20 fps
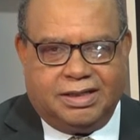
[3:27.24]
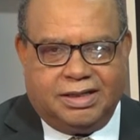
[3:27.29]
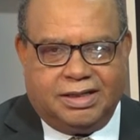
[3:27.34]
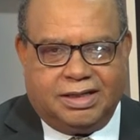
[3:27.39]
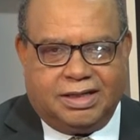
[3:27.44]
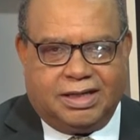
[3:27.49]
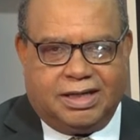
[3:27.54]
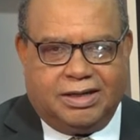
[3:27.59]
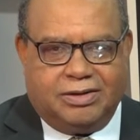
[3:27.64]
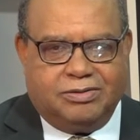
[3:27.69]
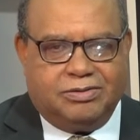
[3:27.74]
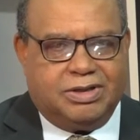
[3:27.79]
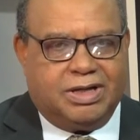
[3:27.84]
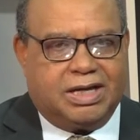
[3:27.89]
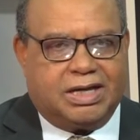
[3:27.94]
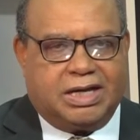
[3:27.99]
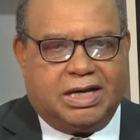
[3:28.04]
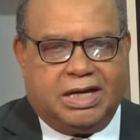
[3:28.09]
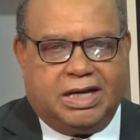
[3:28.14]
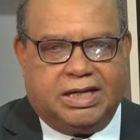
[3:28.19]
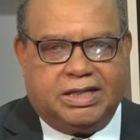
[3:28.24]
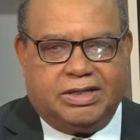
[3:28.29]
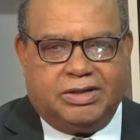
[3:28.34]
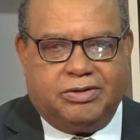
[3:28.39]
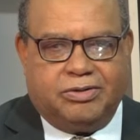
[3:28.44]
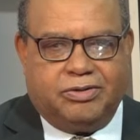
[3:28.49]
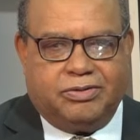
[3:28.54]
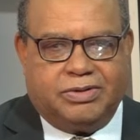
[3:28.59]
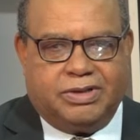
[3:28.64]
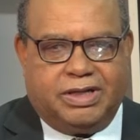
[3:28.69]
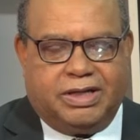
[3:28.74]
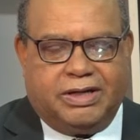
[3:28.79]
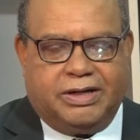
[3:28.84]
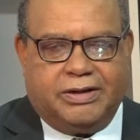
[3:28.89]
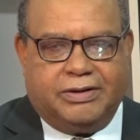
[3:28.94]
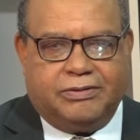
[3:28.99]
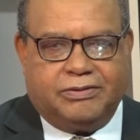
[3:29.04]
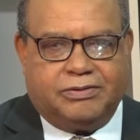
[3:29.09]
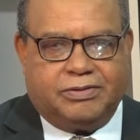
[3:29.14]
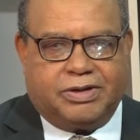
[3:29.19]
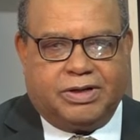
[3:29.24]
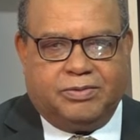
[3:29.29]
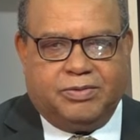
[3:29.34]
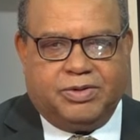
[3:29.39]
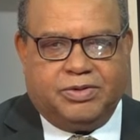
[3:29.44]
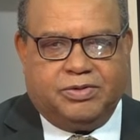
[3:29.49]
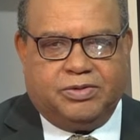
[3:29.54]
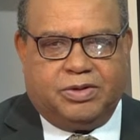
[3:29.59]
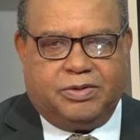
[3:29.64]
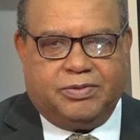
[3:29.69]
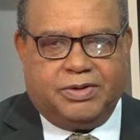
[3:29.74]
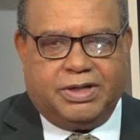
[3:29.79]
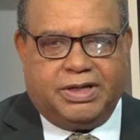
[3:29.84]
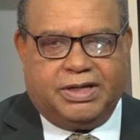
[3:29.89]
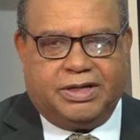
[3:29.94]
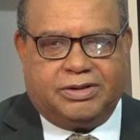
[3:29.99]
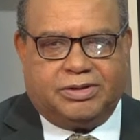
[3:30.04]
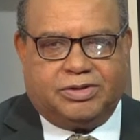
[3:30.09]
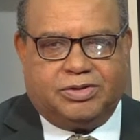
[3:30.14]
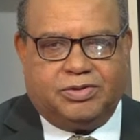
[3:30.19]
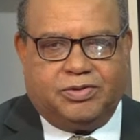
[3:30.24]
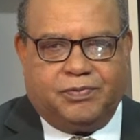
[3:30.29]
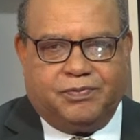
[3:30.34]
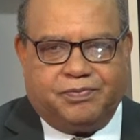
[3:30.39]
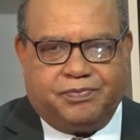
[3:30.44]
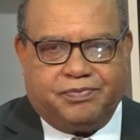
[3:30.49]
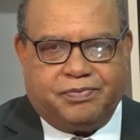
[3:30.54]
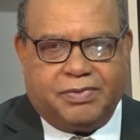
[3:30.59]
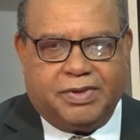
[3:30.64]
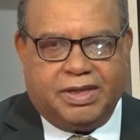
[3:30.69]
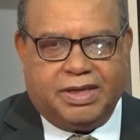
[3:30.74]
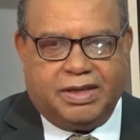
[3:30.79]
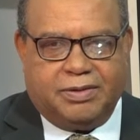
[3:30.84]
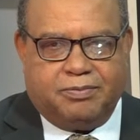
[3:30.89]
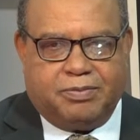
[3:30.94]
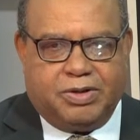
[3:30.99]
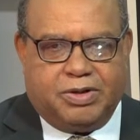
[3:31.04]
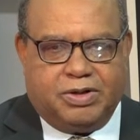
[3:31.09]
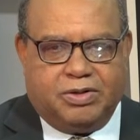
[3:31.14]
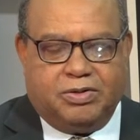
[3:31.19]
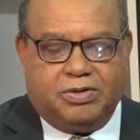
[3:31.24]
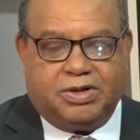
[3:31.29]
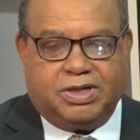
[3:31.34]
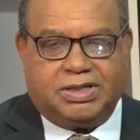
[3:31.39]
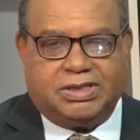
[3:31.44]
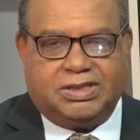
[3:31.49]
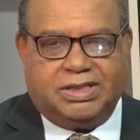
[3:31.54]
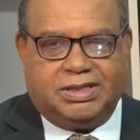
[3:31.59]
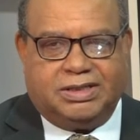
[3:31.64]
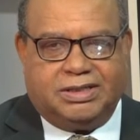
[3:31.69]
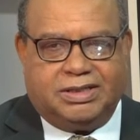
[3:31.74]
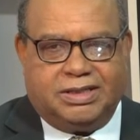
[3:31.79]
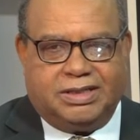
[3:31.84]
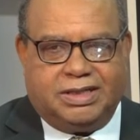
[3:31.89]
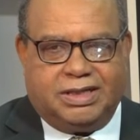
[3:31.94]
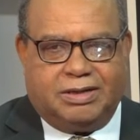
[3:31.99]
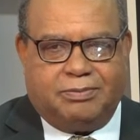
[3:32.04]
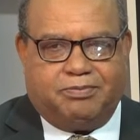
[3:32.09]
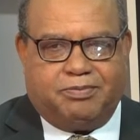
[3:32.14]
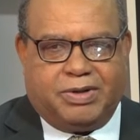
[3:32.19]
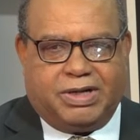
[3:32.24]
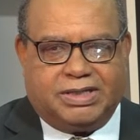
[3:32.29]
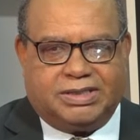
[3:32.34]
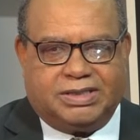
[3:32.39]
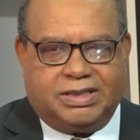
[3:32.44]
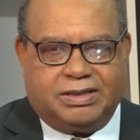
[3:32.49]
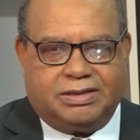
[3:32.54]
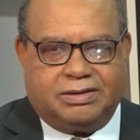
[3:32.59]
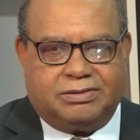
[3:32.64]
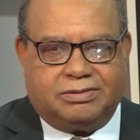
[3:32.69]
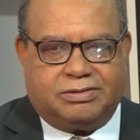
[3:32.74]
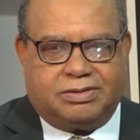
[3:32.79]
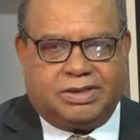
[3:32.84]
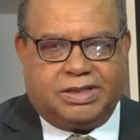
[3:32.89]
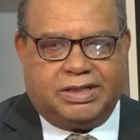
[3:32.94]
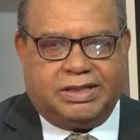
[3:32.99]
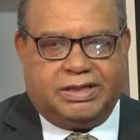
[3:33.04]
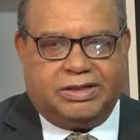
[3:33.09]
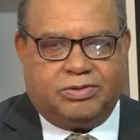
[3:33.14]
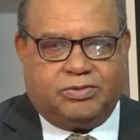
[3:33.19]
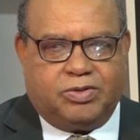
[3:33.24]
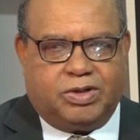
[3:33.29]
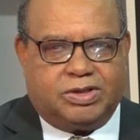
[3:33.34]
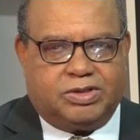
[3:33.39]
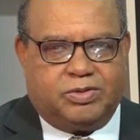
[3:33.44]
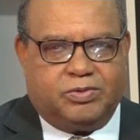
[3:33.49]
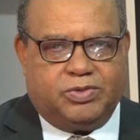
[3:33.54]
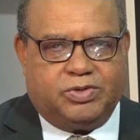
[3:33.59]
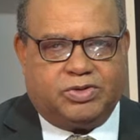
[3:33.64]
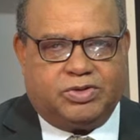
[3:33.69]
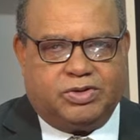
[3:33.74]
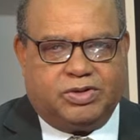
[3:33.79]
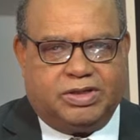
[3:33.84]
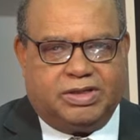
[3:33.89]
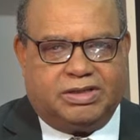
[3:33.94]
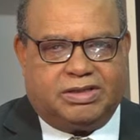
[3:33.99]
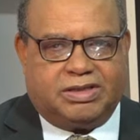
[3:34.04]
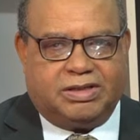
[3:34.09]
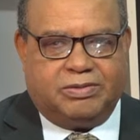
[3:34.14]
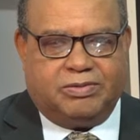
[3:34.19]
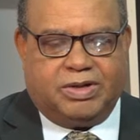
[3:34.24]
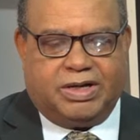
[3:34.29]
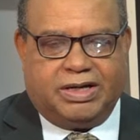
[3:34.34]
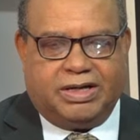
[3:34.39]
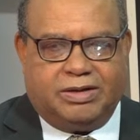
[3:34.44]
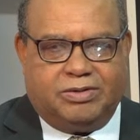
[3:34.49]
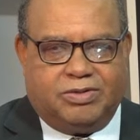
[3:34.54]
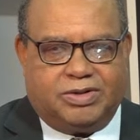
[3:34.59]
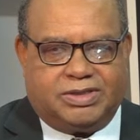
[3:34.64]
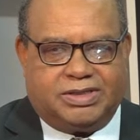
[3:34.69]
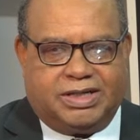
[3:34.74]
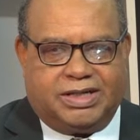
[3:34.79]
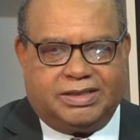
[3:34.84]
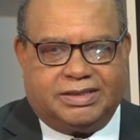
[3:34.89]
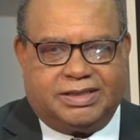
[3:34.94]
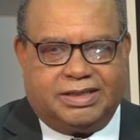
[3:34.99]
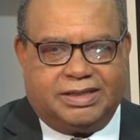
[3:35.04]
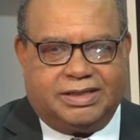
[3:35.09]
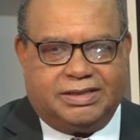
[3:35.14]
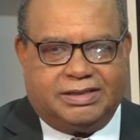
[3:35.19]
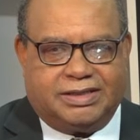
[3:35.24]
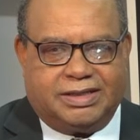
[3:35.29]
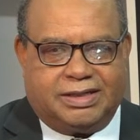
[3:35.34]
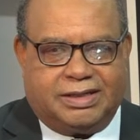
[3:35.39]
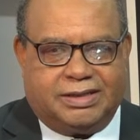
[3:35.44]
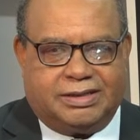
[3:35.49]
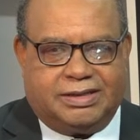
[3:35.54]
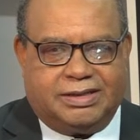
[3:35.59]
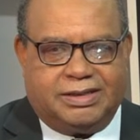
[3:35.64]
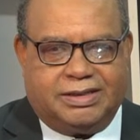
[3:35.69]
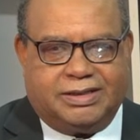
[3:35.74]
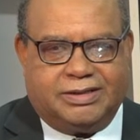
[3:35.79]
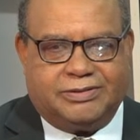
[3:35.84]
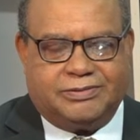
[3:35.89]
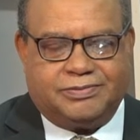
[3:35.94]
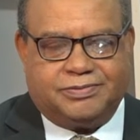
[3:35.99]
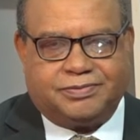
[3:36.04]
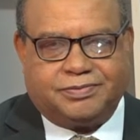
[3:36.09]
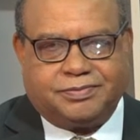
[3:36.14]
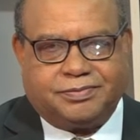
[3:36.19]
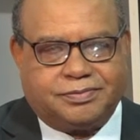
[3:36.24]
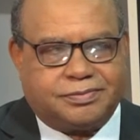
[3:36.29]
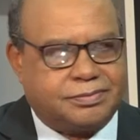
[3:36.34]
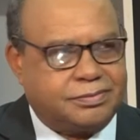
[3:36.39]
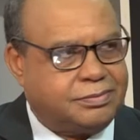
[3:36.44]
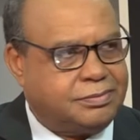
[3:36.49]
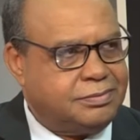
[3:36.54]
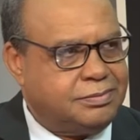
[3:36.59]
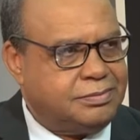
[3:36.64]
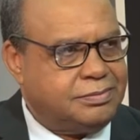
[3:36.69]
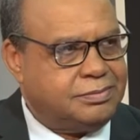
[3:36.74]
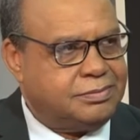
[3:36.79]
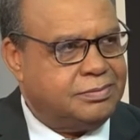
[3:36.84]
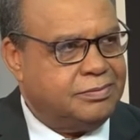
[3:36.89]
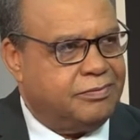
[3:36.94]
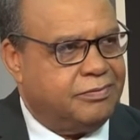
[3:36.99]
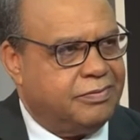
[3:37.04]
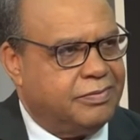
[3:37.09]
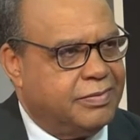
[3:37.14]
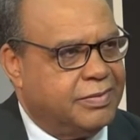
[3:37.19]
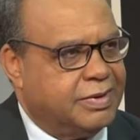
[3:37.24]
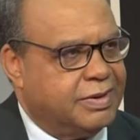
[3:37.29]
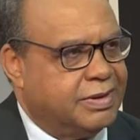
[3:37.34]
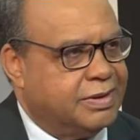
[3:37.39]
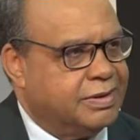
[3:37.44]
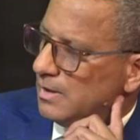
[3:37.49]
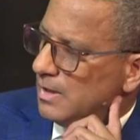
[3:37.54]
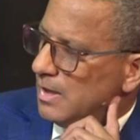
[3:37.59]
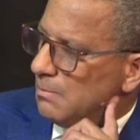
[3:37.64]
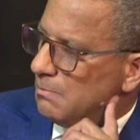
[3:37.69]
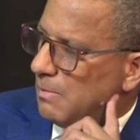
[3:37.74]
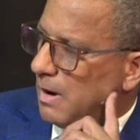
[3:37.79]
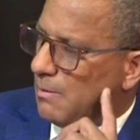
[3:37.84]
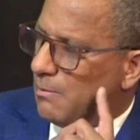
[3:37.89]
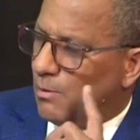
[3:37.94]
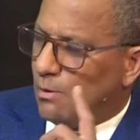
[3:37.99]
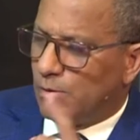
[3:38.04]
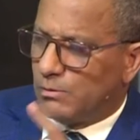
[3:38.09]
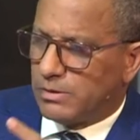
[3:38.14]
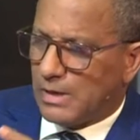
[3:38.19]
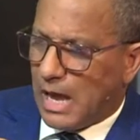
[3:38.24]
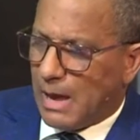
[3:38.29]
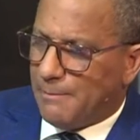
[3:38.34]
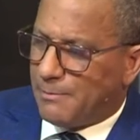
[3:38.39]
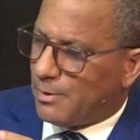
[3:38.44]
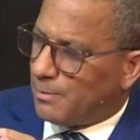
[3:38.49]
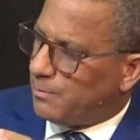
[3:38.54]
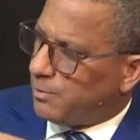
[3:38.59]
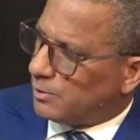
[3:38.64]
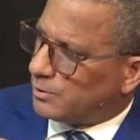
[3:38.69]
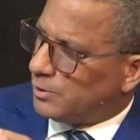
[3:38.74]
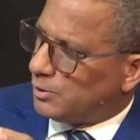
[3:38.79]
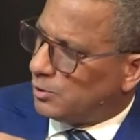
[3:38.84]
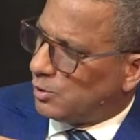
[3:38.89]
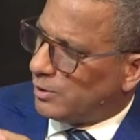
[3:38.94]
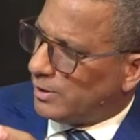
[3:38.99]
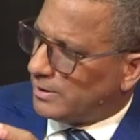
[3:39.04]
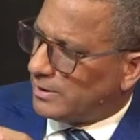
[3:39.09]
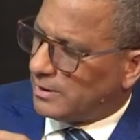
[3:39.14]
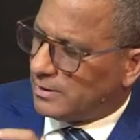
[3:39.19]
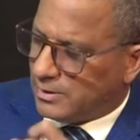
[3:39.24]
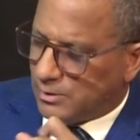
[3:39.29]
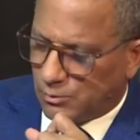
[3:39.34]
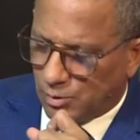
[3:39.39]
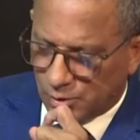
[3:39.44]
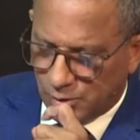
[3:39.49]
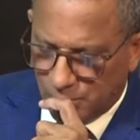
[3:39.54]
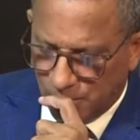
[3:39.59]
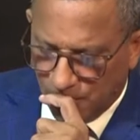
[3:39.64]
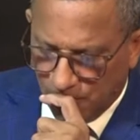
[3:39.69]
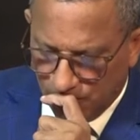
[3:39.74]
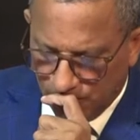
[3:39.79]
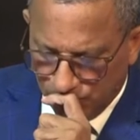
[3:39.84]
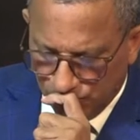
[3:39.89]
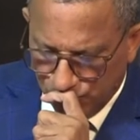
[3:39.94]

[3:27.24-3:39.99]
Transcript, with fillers: en una calle o una, un camino abierto, pero en horas del día pasan tres y cuatro motoristas y van y lo asaltan y se retiran. Hay imágenes de eso. Mira, vamos a propósito de esta situación.